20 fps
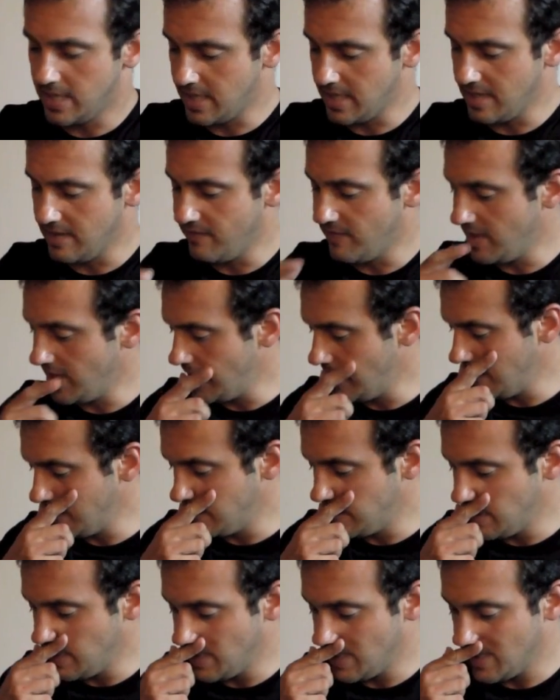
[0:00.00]
a livelli
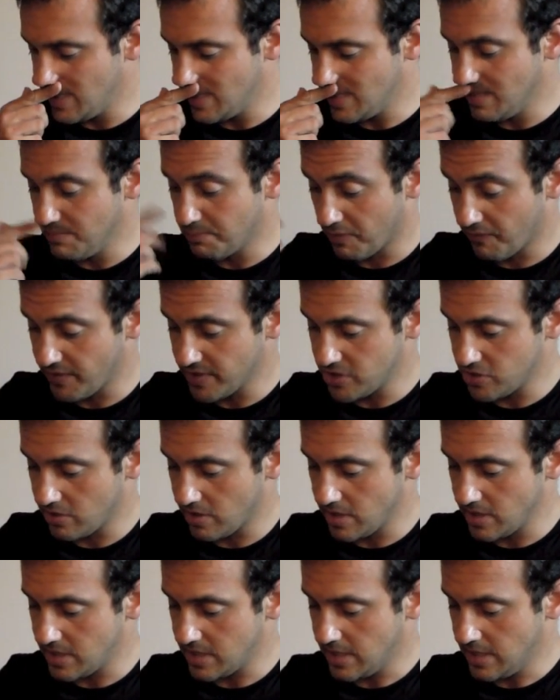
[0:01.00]
di, di
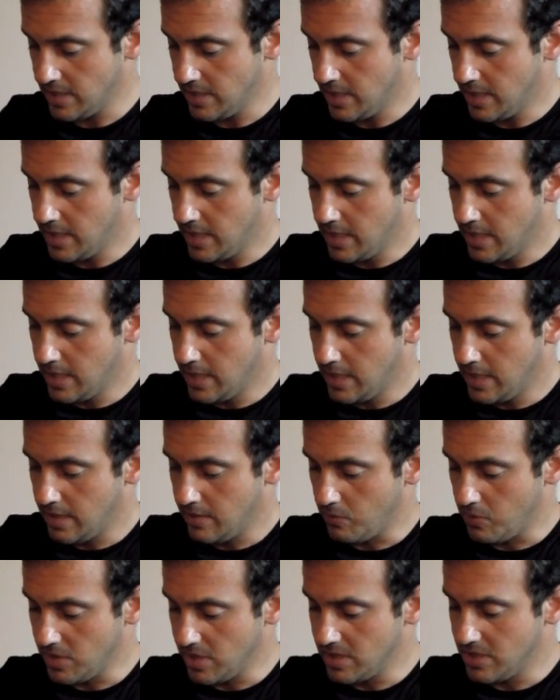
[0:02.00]
professionalità
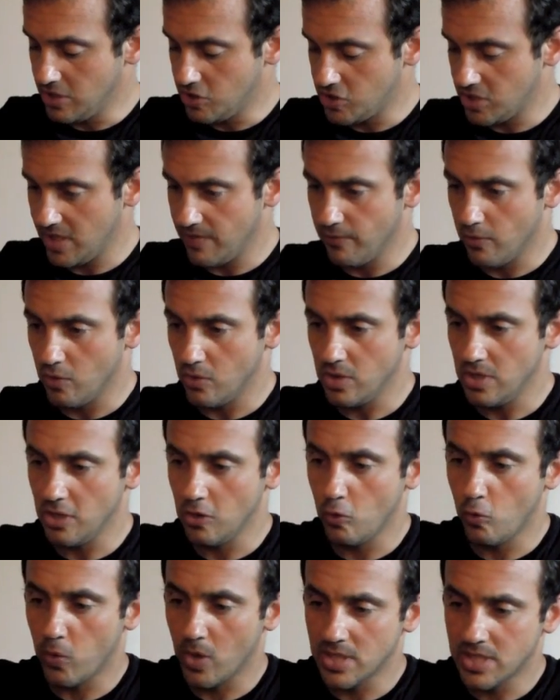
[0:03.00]
quindi dicevo,
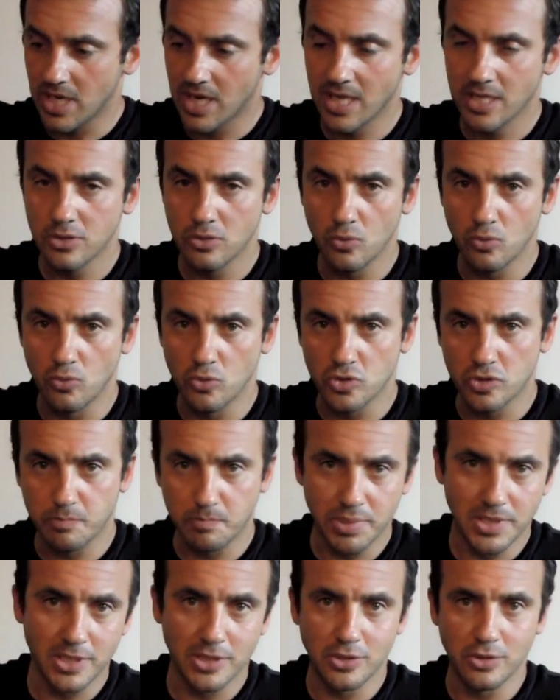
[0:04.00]
inquadrando uno
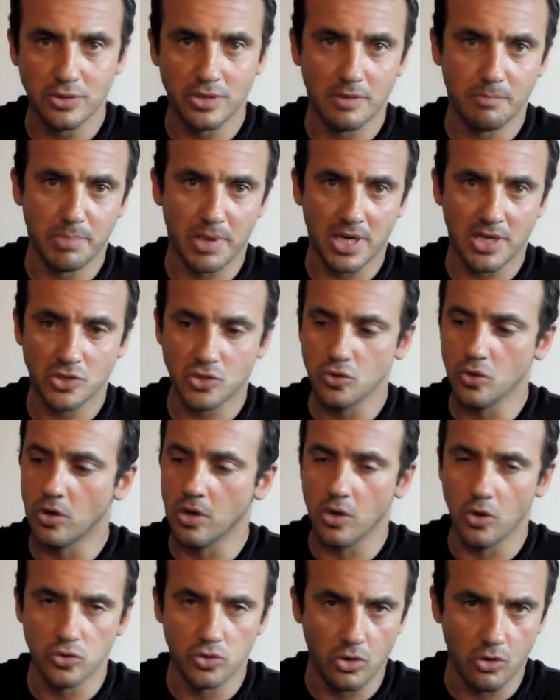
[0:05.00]
spicchio del
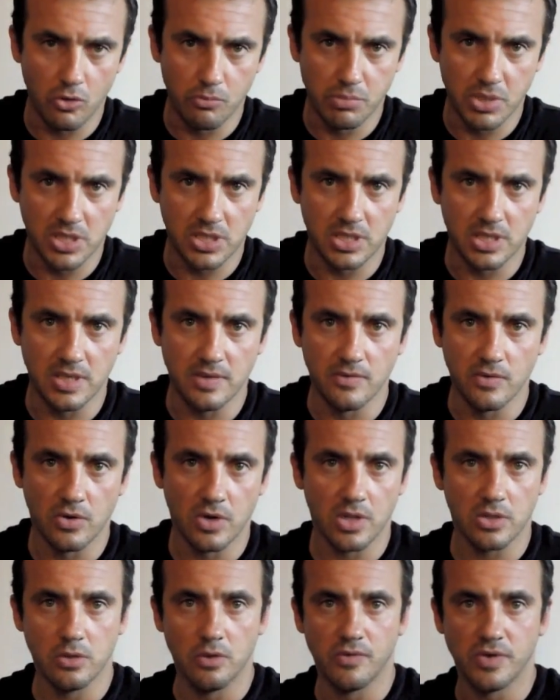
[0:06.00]
parasole o dell'obiettivo,
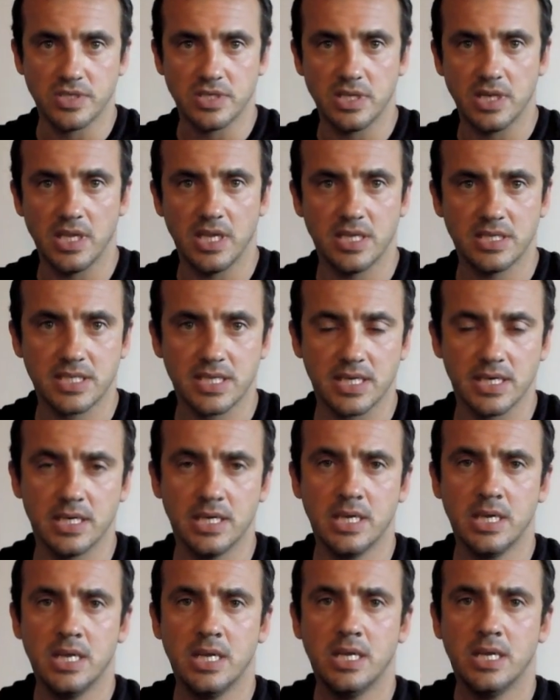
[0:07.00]
laddove si
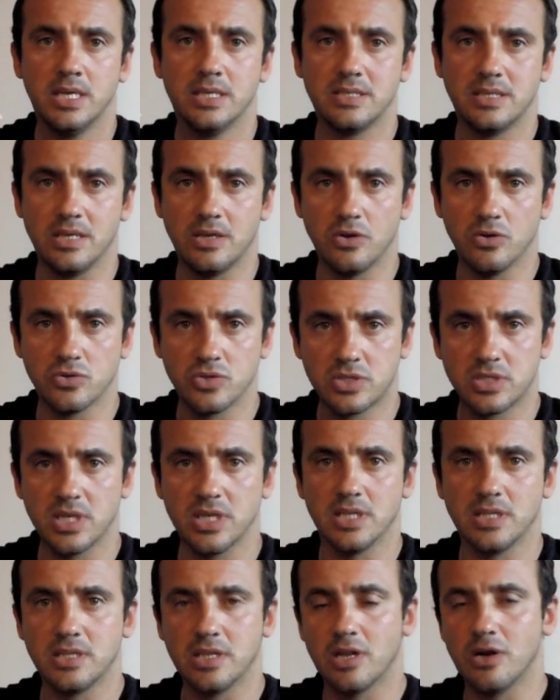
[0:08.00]
riesca, si
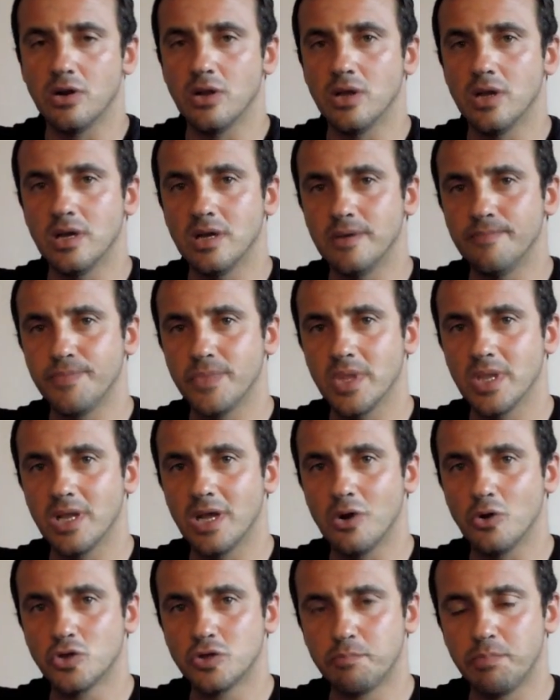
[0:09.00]
consente al,
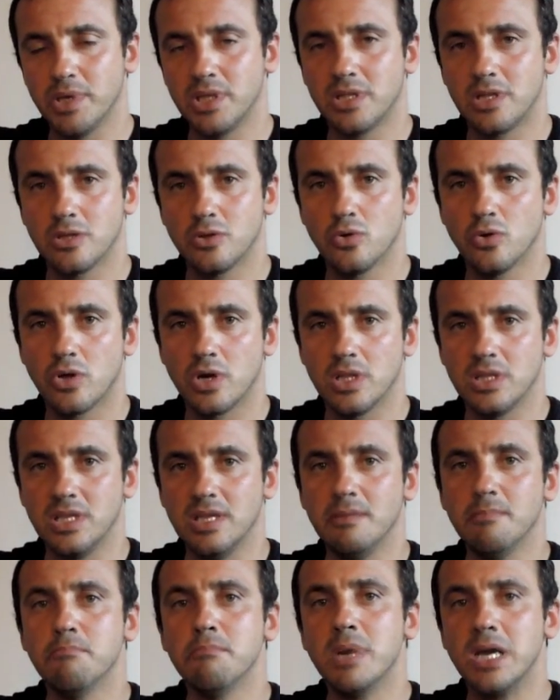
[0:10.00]
allo spettatore
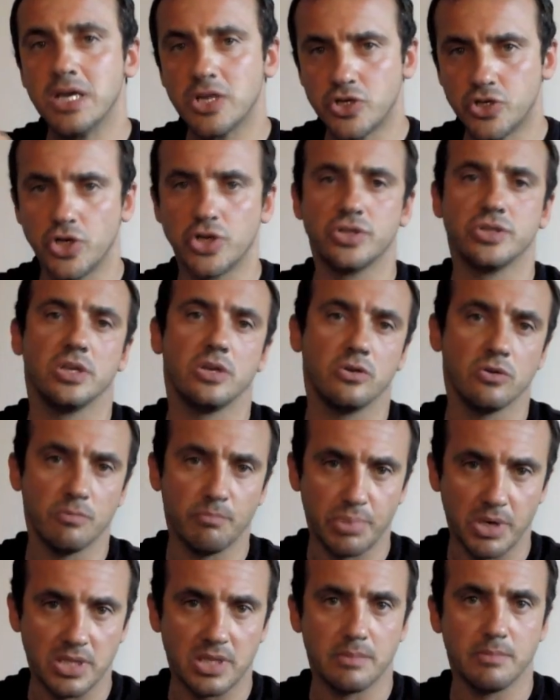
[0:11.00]
di immergersi
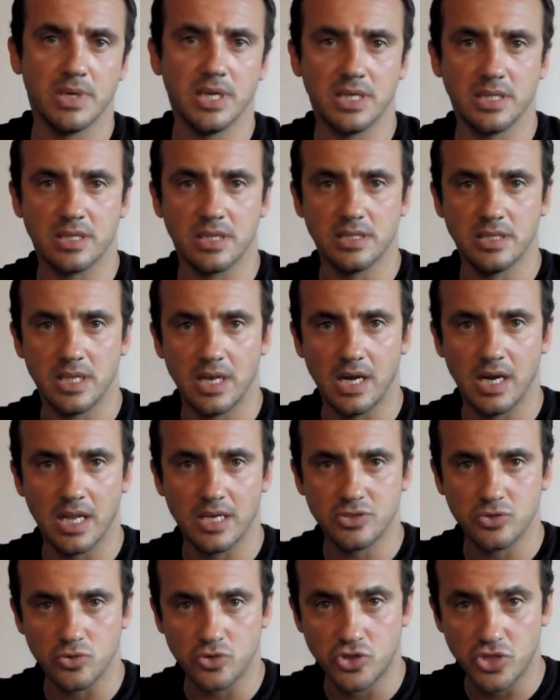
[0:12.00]
completamente
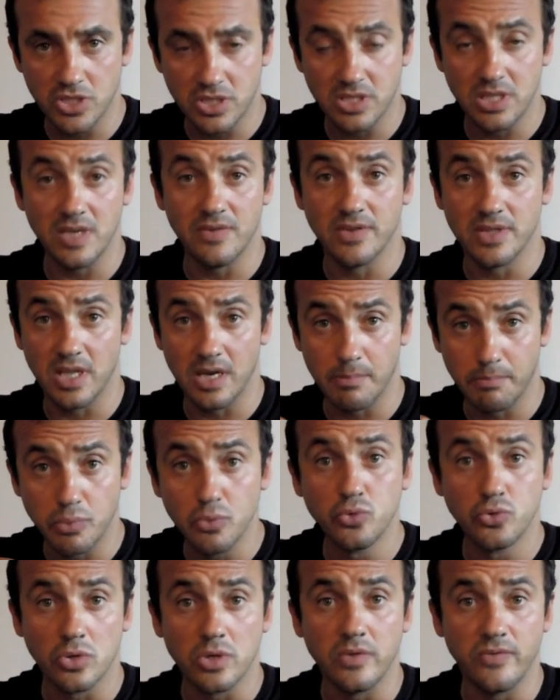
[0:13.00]
nella soggettiva, nel
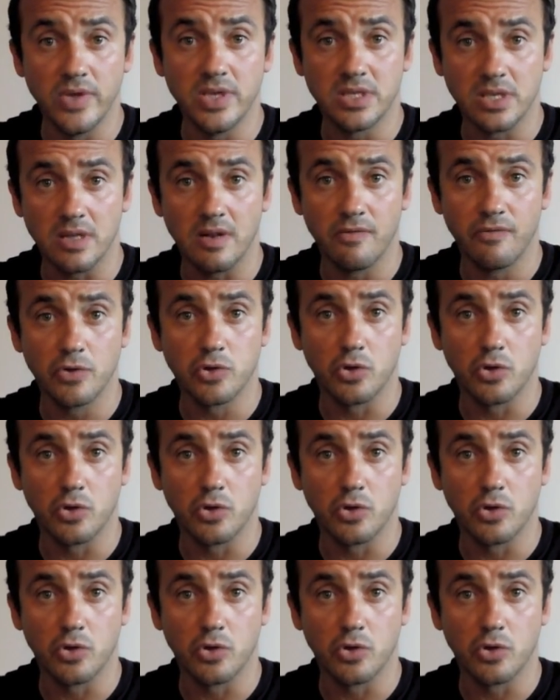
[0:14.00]
punto di vista del